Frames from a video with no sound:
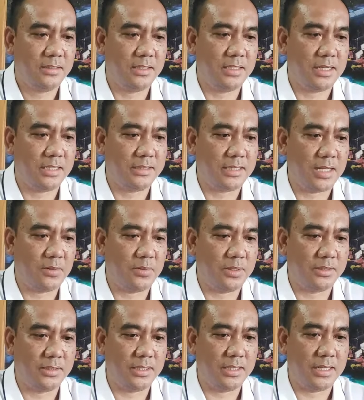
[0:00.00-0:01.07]

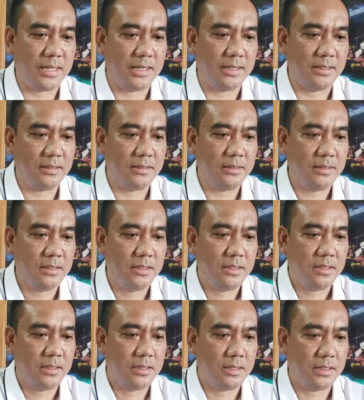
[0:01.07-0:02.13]
tinatawag nilang
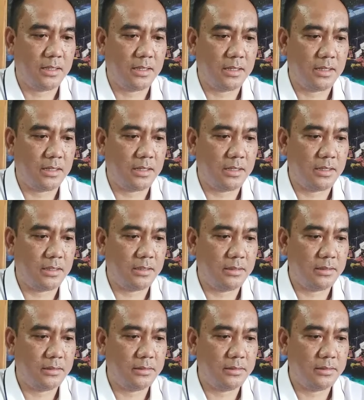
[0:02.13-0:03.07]
uh,